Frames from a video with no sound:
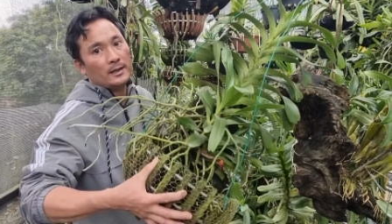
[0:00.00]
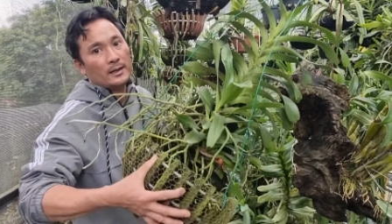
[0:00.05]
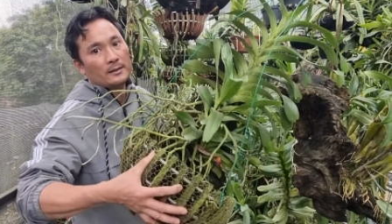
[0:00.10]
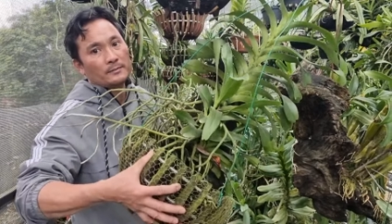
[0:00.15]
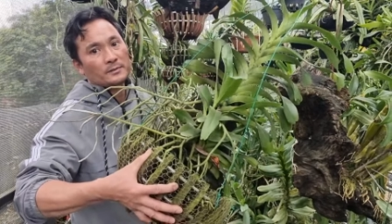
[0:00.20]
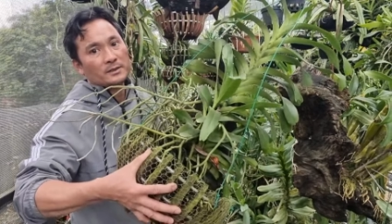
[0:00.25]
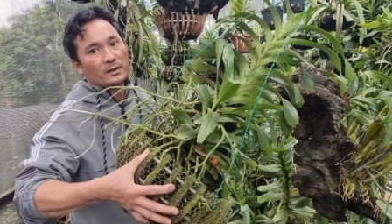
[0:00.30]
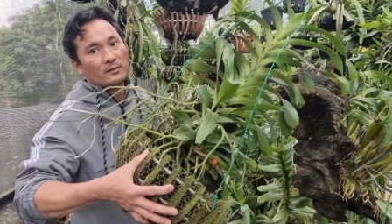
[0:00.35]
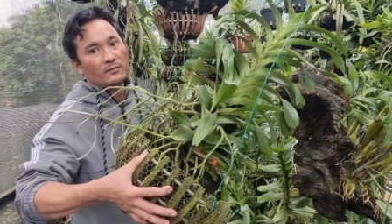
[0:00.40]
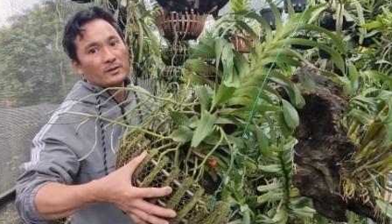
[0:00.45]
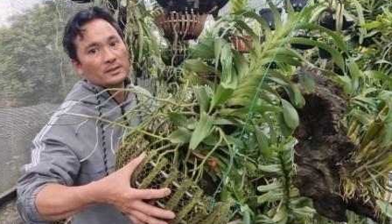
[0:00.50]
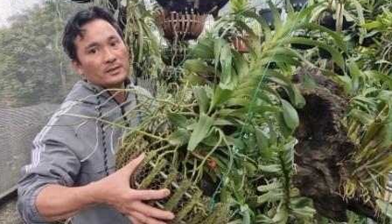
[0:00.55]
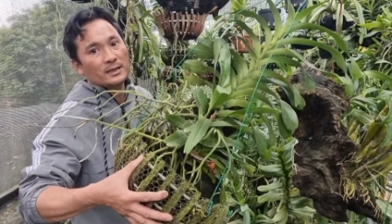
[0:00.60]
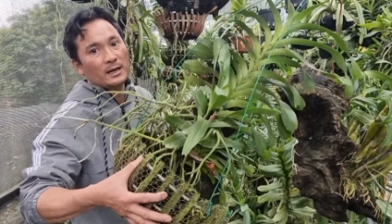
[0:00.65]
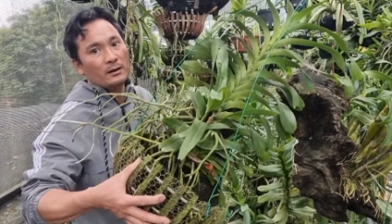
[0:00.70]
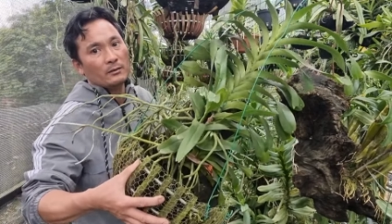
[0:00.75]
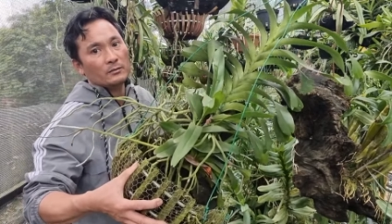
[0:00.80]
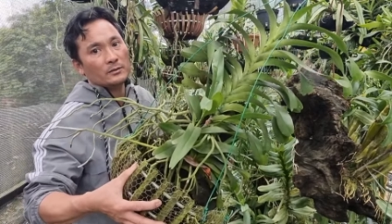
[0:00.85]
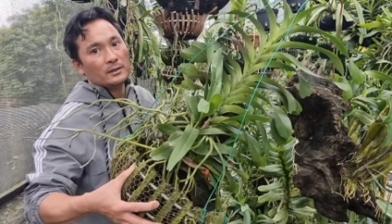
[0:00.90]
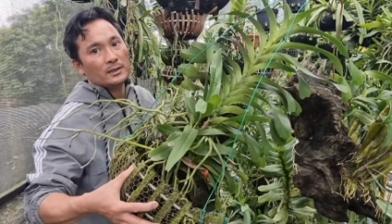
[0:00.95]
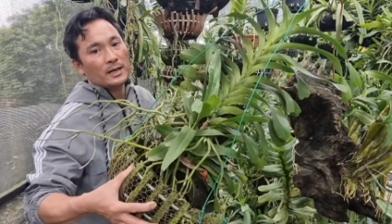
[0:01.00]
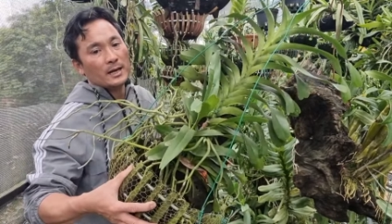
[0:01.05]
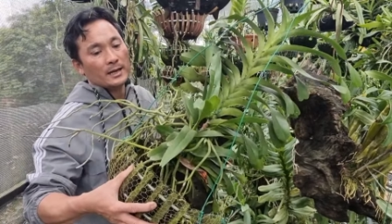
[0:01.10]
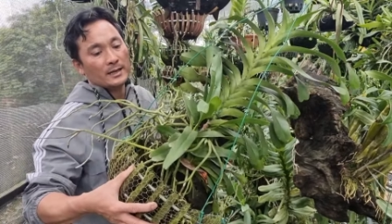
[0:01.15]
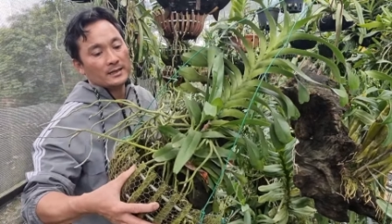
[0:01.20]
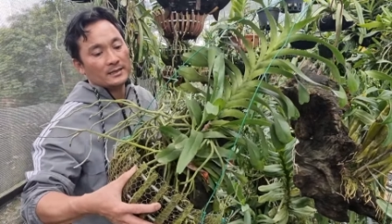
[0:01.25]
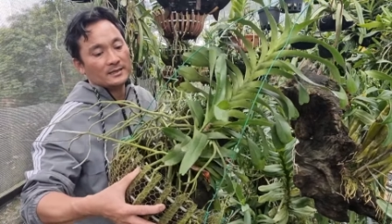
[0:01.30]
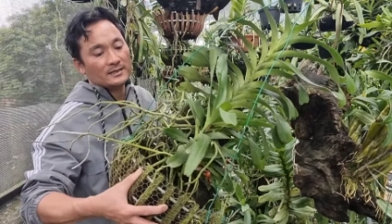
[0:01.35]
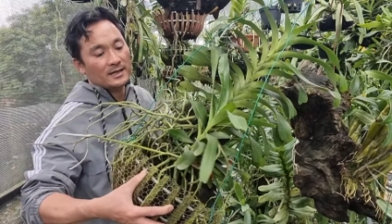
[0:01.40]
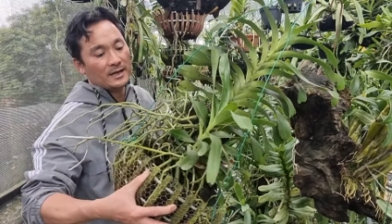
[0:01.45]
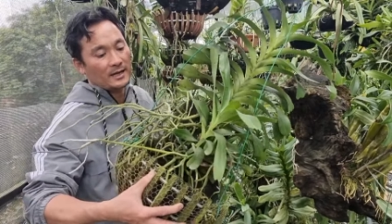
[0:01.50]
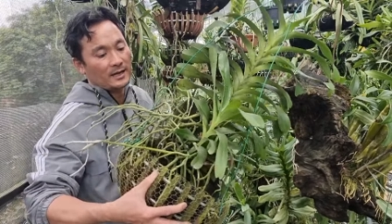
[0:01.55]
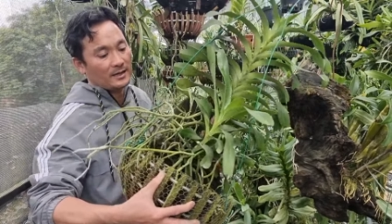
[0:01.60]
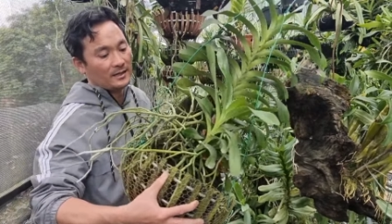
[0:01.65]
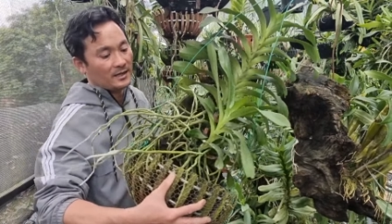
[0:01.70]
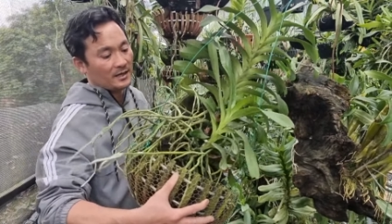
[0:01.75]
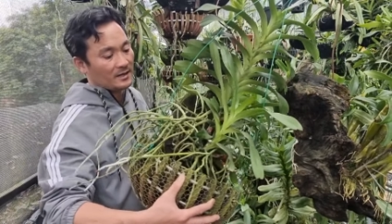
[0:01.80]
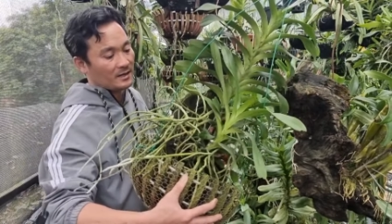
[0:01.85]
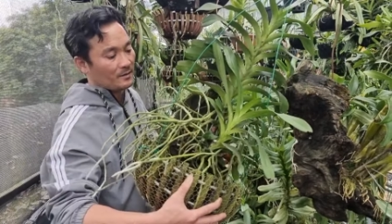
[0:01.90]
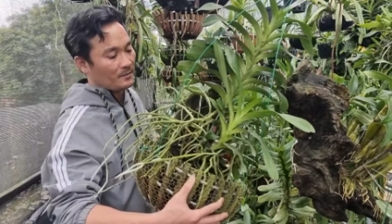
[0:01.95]
em trồng ở chậu như này dễ
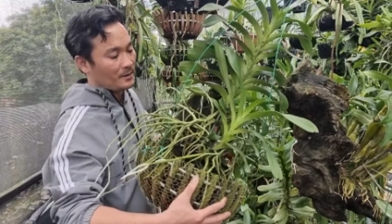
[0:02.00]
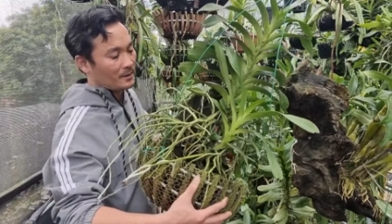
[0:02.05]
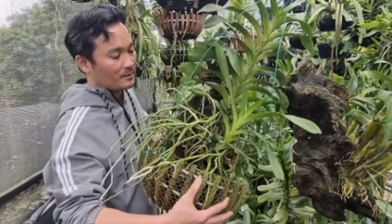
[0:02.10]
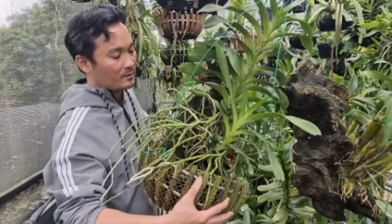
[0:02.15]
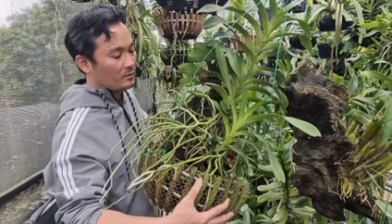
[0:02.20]
thì các bác